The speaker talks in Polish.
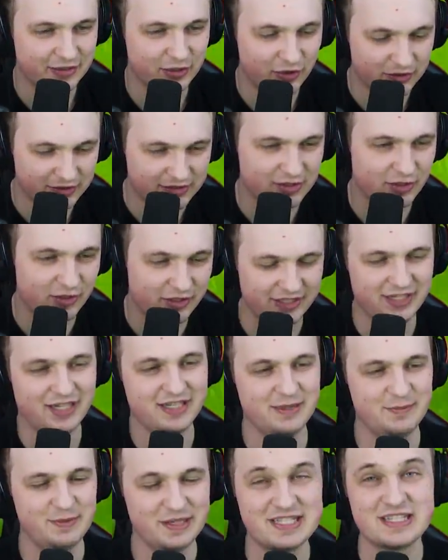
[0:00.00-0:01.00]
Kto stoi
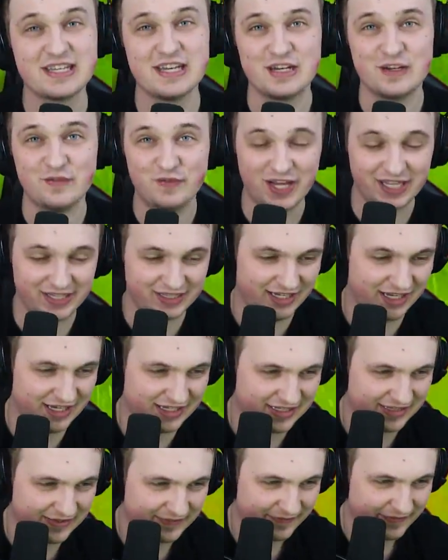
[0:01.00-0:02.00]
na niebieskich
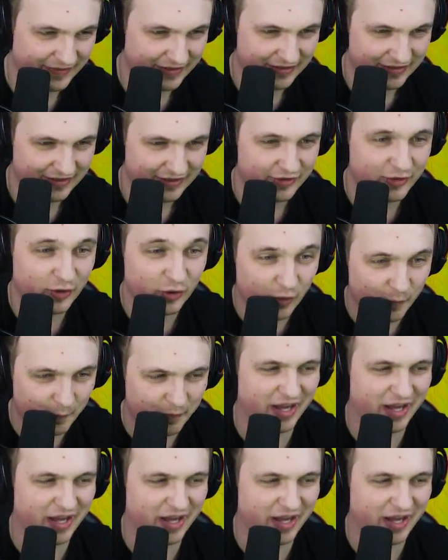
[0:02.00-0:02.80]
kwiatach, to go